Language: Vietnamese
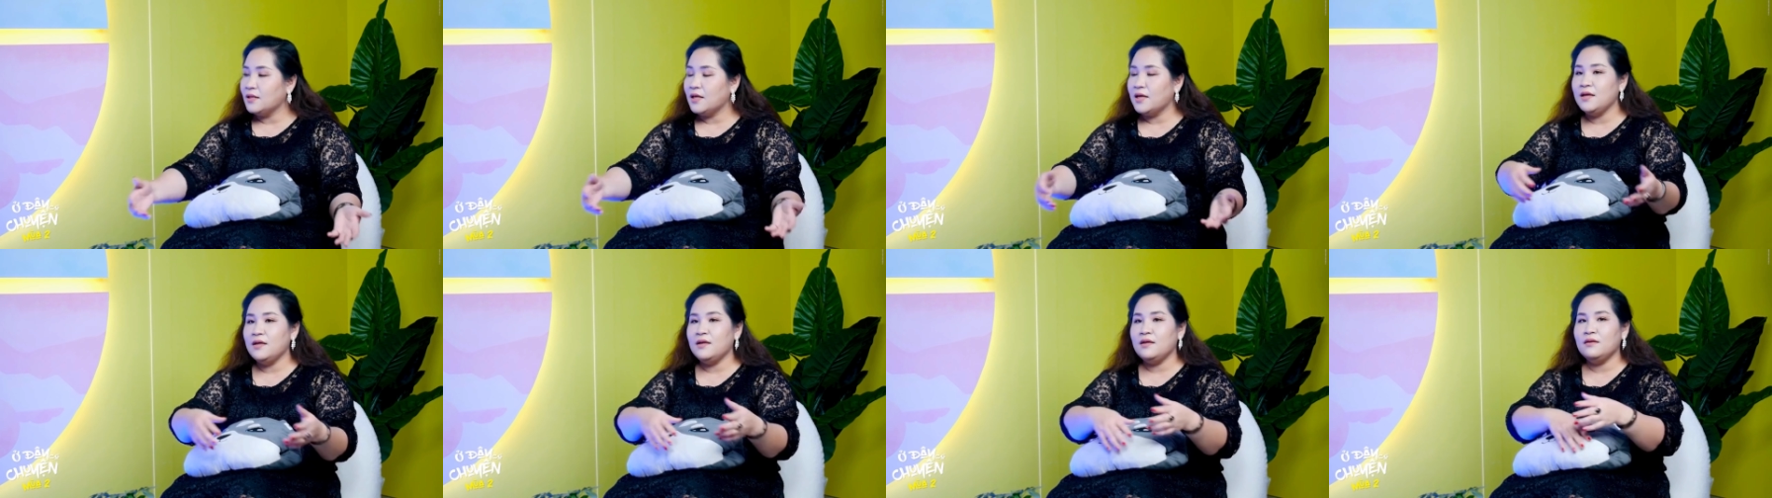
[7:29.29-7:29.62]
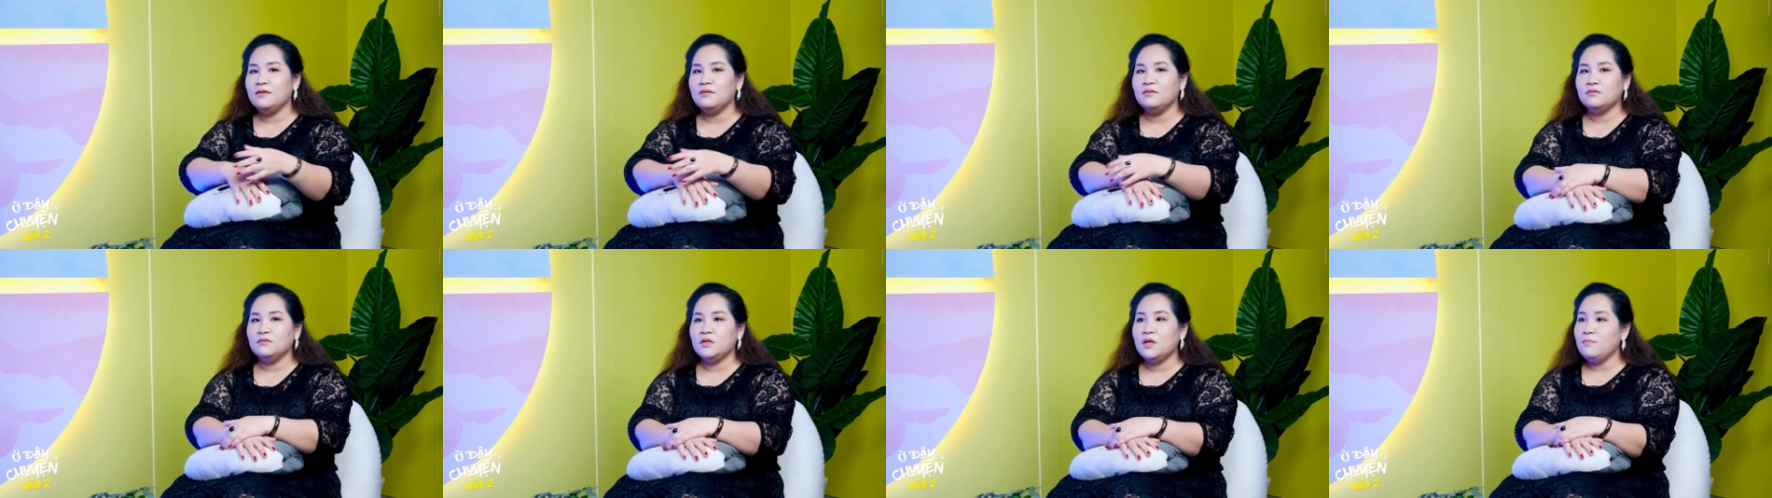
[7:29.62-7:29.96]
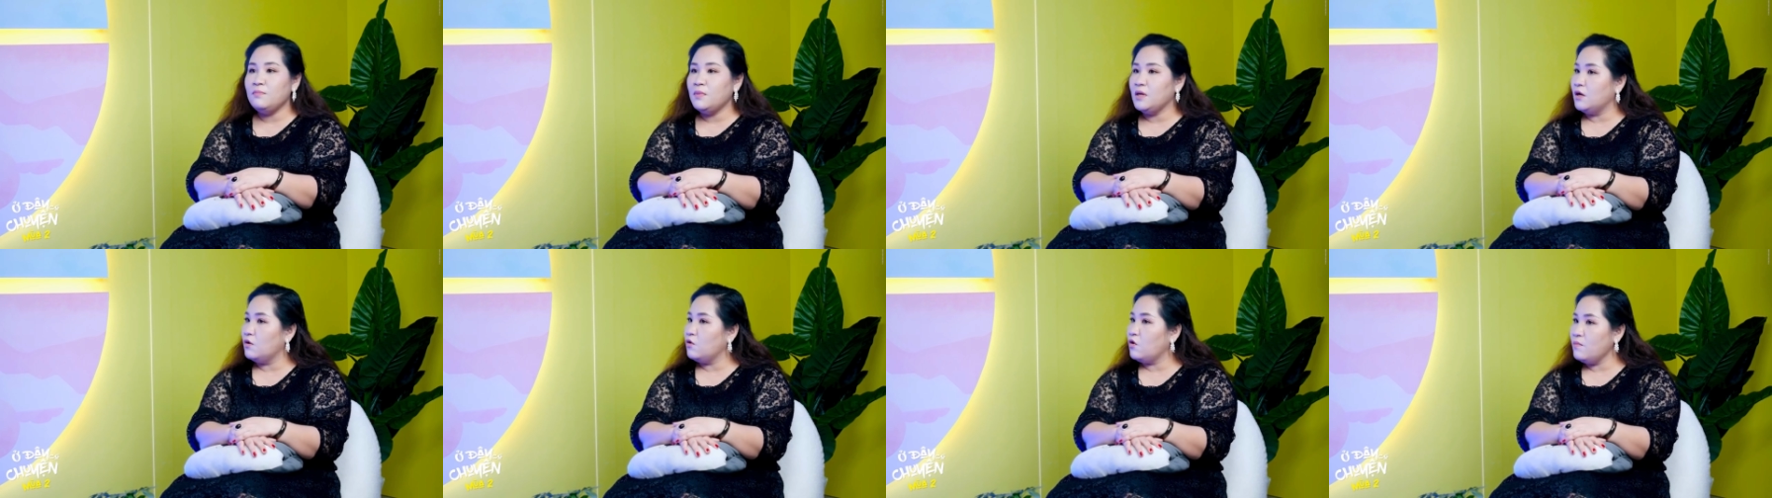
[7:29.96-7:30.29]
Thì,
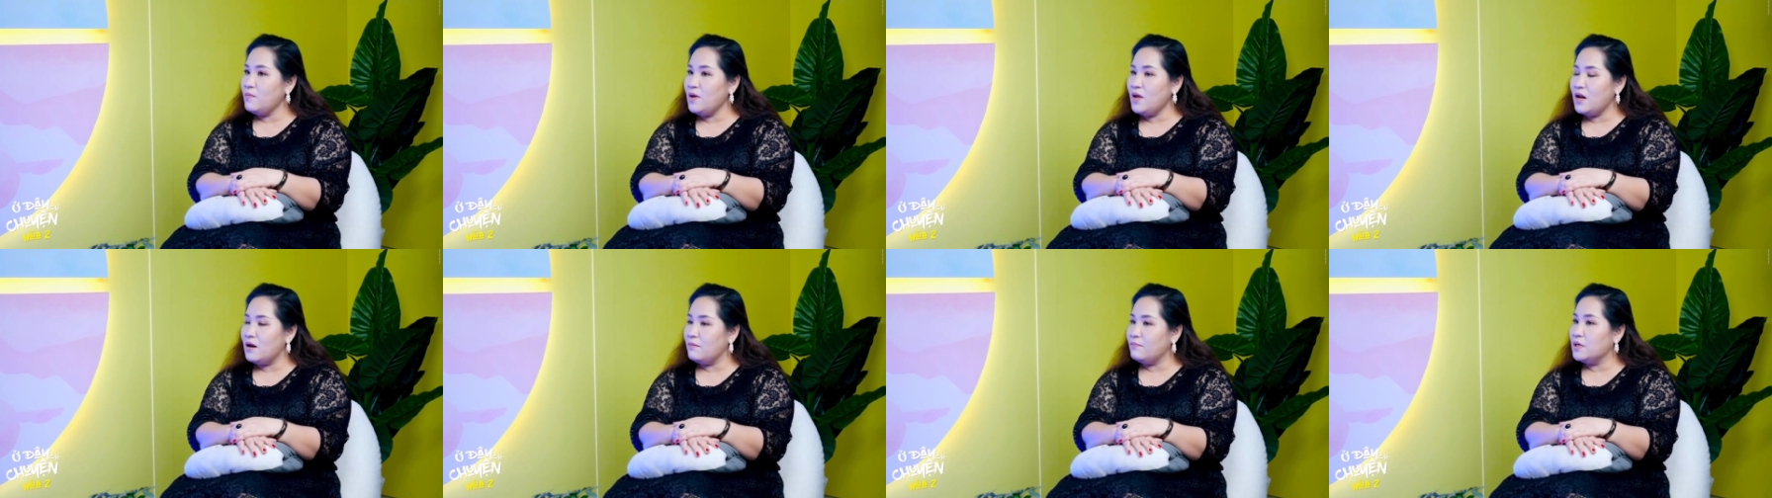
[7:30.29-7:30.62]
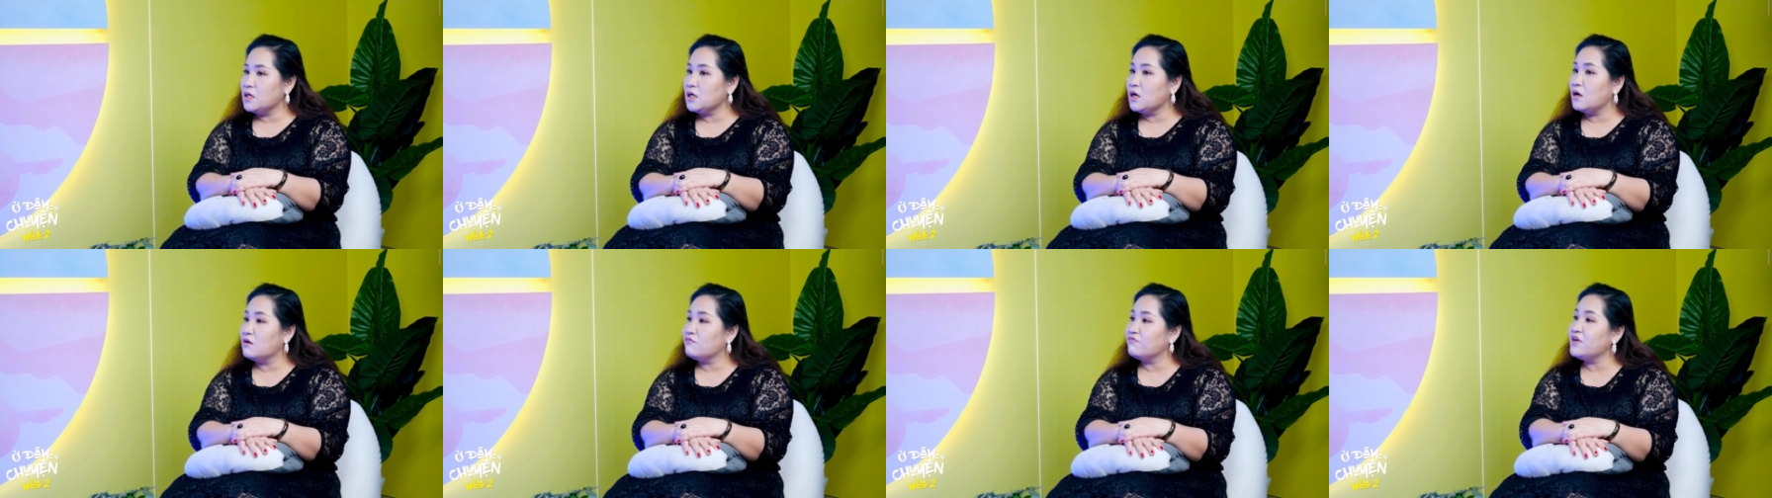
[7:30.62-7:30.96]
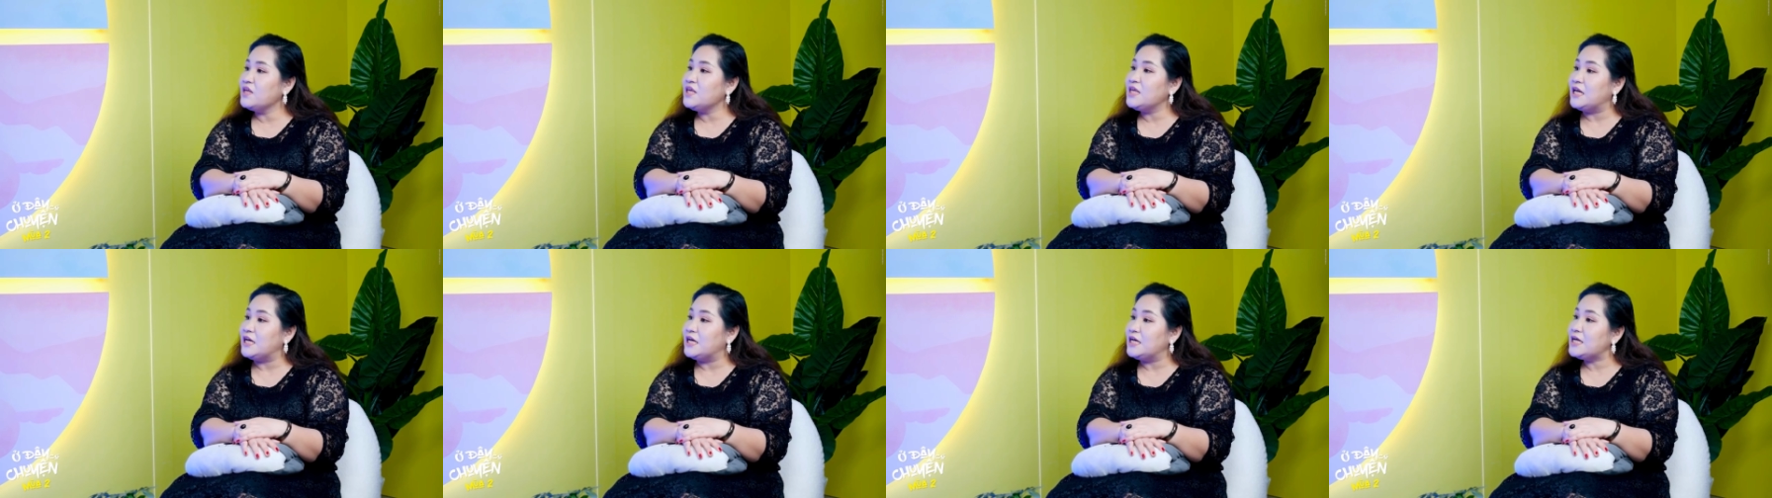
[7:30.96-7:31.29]
thì mình đâu có biết là mình cần
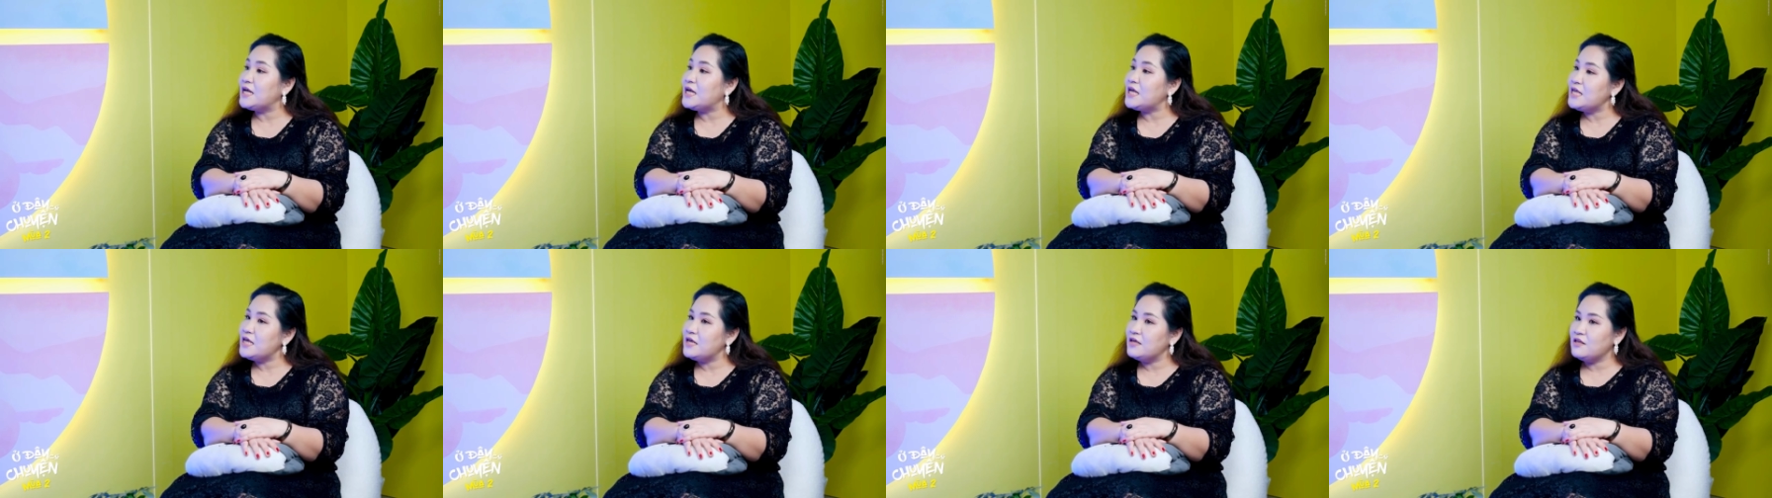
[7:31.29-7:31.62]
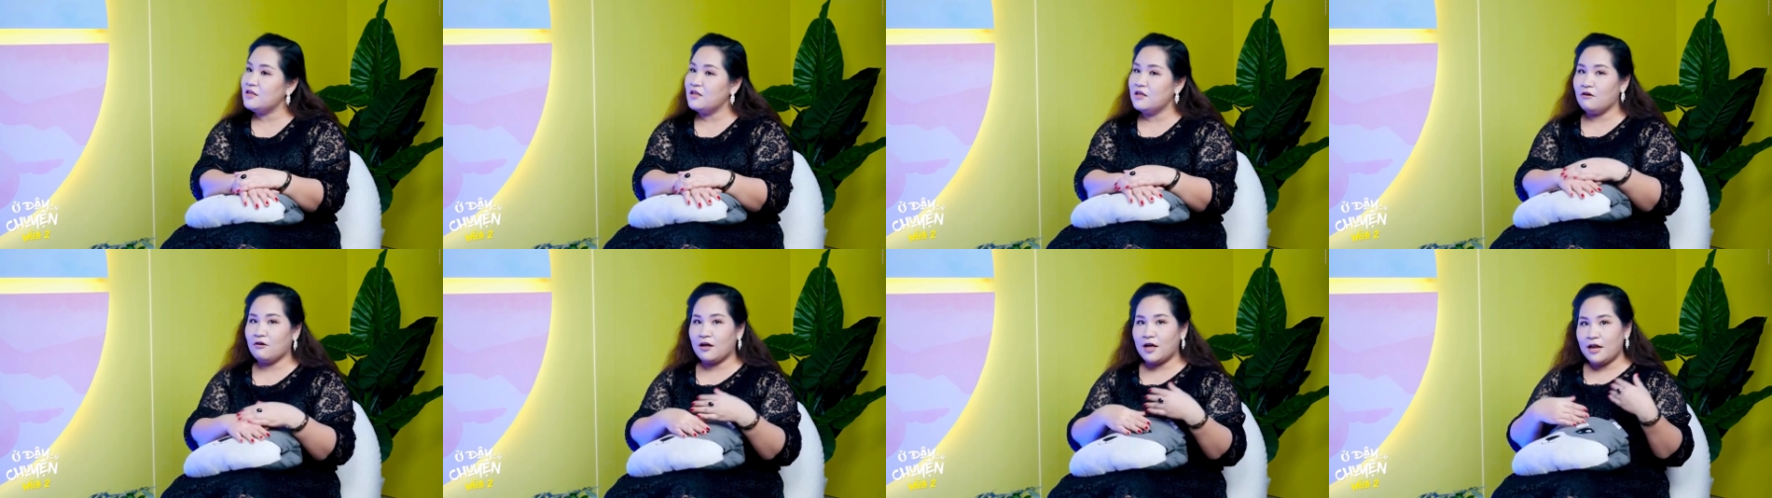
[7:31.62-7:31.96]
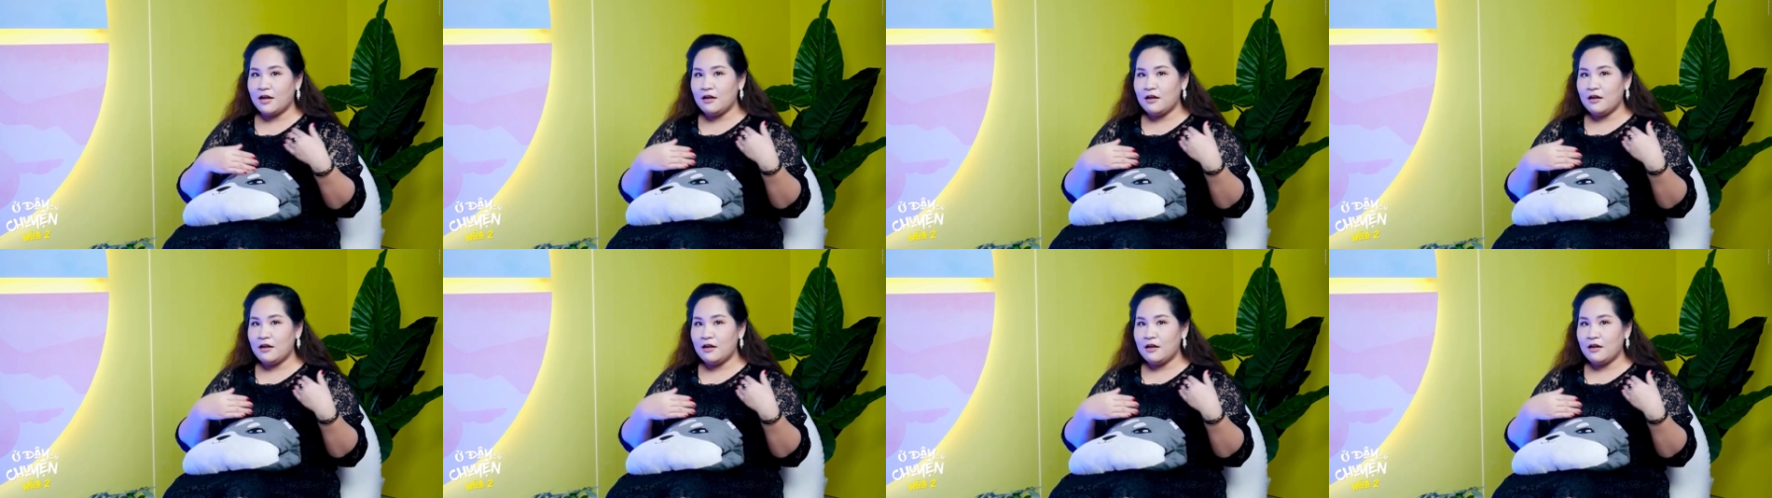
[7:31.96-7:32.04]
phải chỉnh cái gì cho